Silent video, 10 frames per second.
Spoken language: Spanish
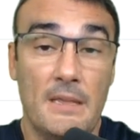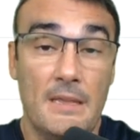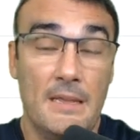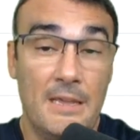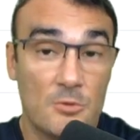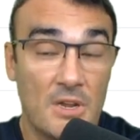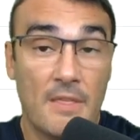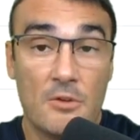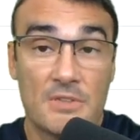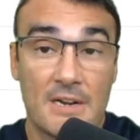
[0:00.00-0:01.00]
he
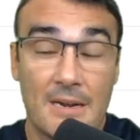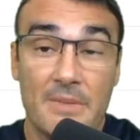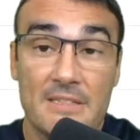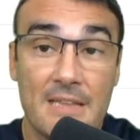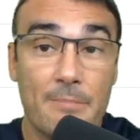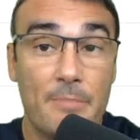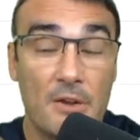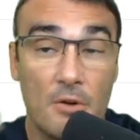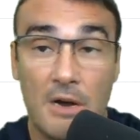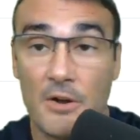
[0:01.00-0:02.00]
utilizado otra herramienta,
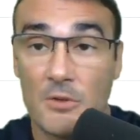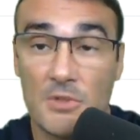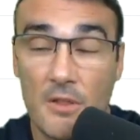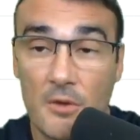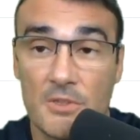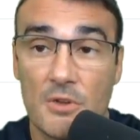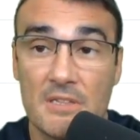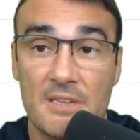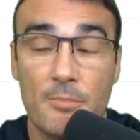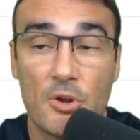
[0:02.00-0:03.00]
pero ahora utilizo
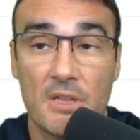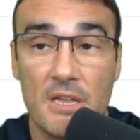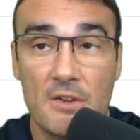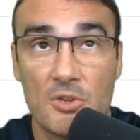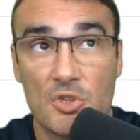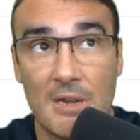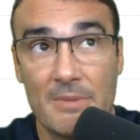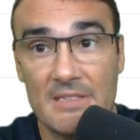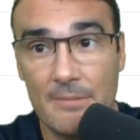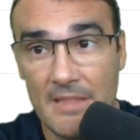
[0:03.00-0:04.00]
Vendorati porque no
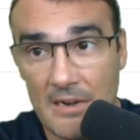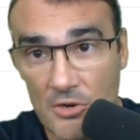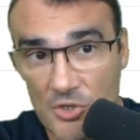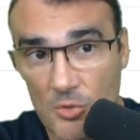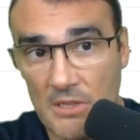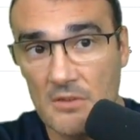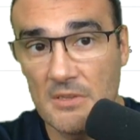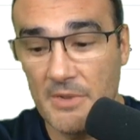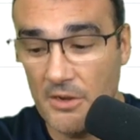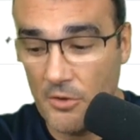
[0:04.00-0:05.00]
solamente me da los resultados
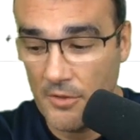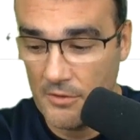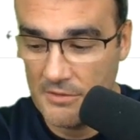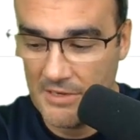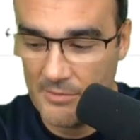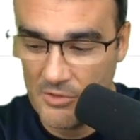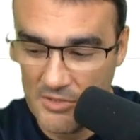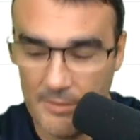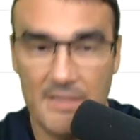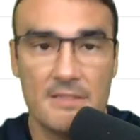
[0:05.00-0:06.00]
de mi negocio en términos
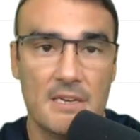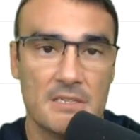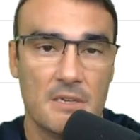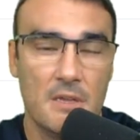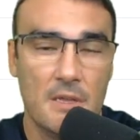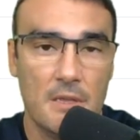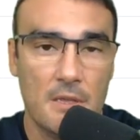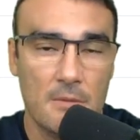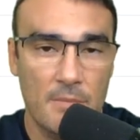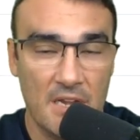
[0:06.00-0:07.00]
de ventas,
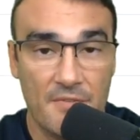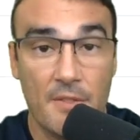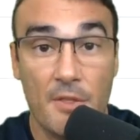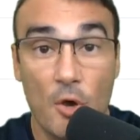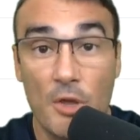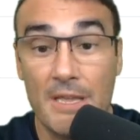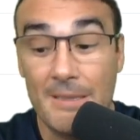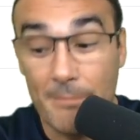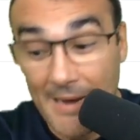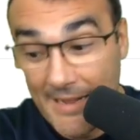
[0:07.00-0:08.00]
beneficio
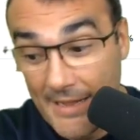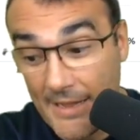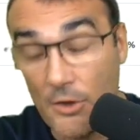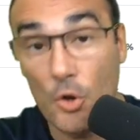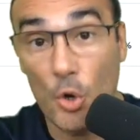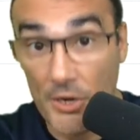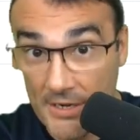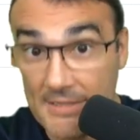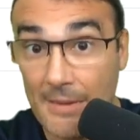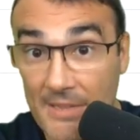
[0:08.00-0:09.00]
y margen
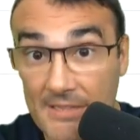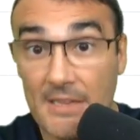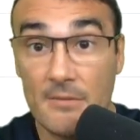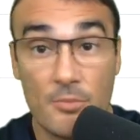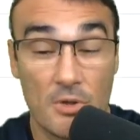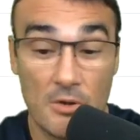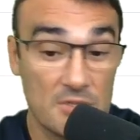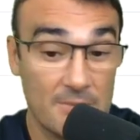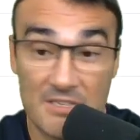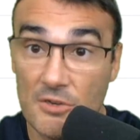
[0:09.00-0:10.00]
correctamente, porque
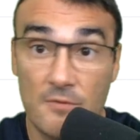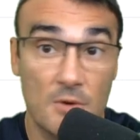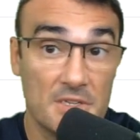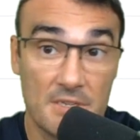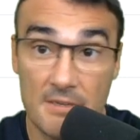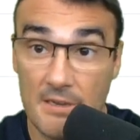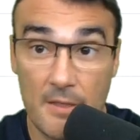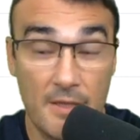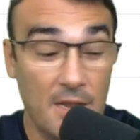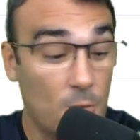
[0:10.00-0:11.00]
los demás softwares
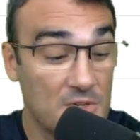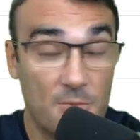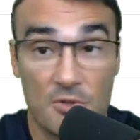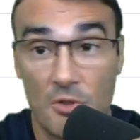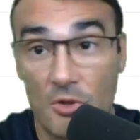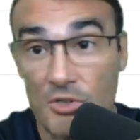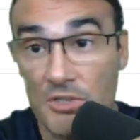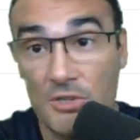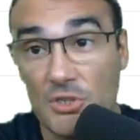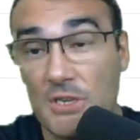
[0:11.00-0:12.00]
hacen aguas por todos los
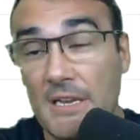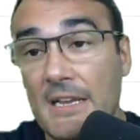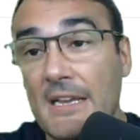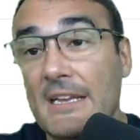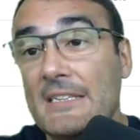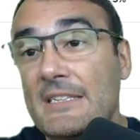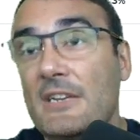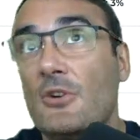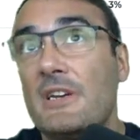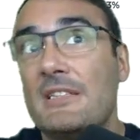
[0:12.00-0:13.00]
sitios,
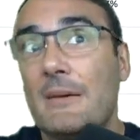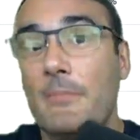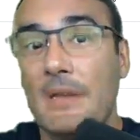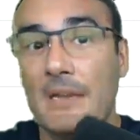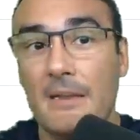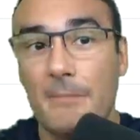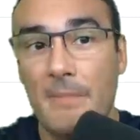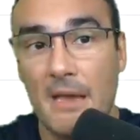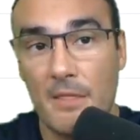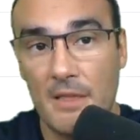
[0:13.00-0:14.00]
sino que también
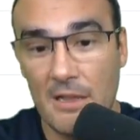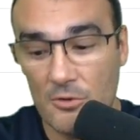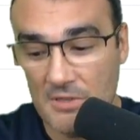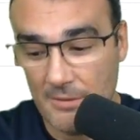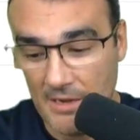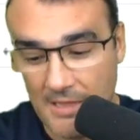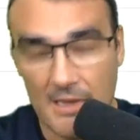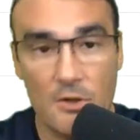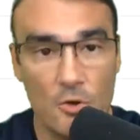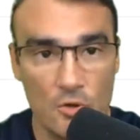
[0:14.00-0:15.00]
me hace la
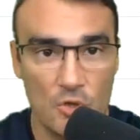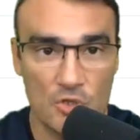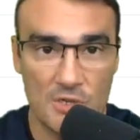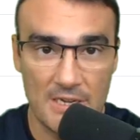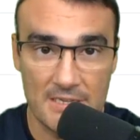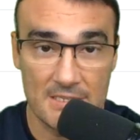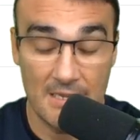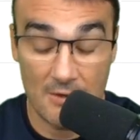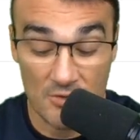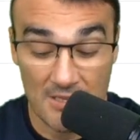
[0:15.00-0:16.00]
contabilidad con dos clics.
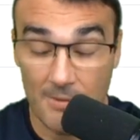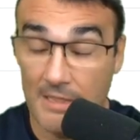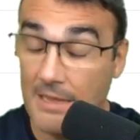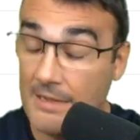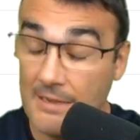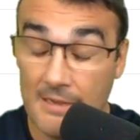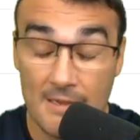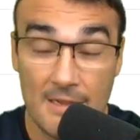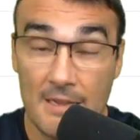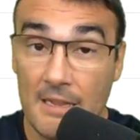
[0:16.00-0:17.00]
La contabilidad
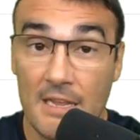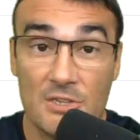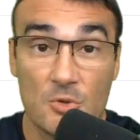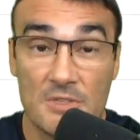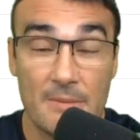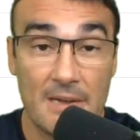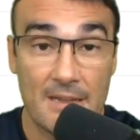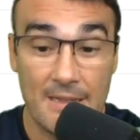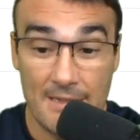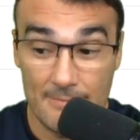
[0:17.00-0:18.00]
es un
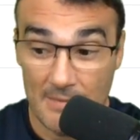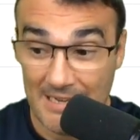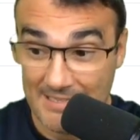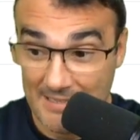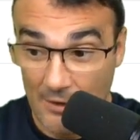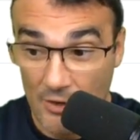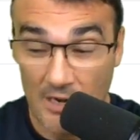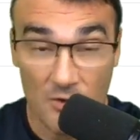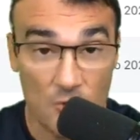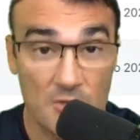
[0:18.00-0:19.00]
tema que hasta ahora,
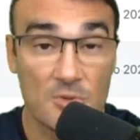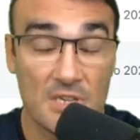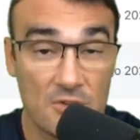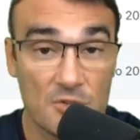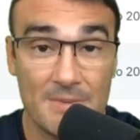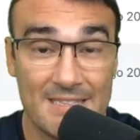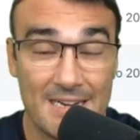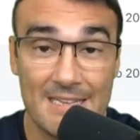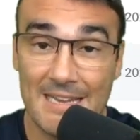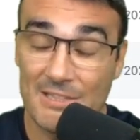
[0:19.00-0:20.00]
en los últimos años, me
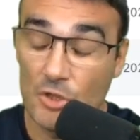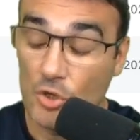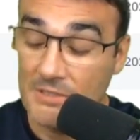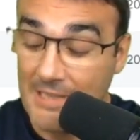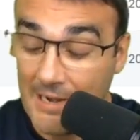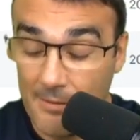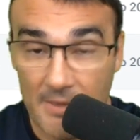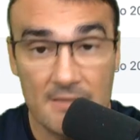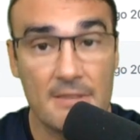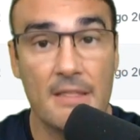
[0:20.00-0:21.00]
traía
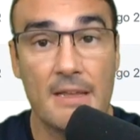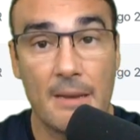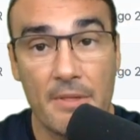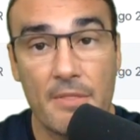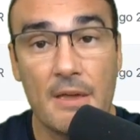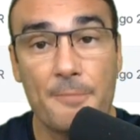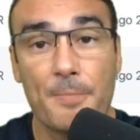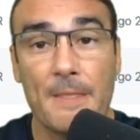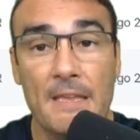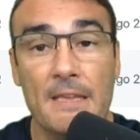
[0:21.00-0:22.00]
totalmente de cabeza
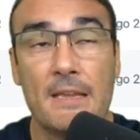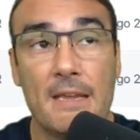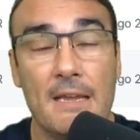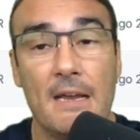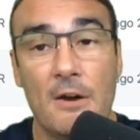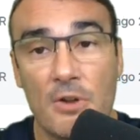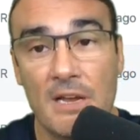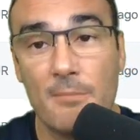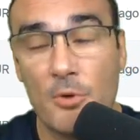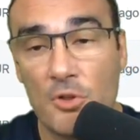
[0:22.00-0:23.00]
y que
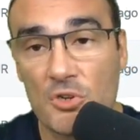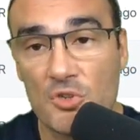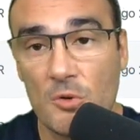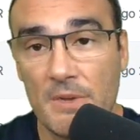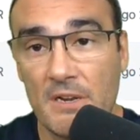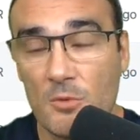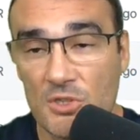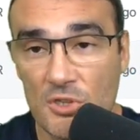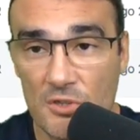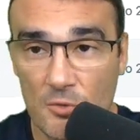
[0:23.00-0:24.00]
ahora puedo resolver en
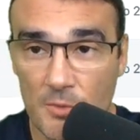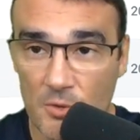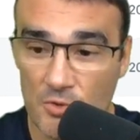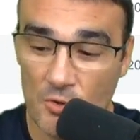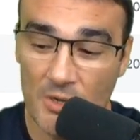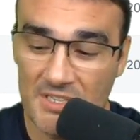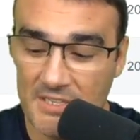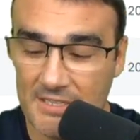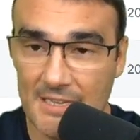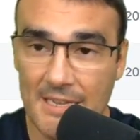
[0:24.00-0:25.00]
cuestión de un minuto. No
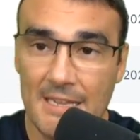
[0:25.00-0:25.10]
existe,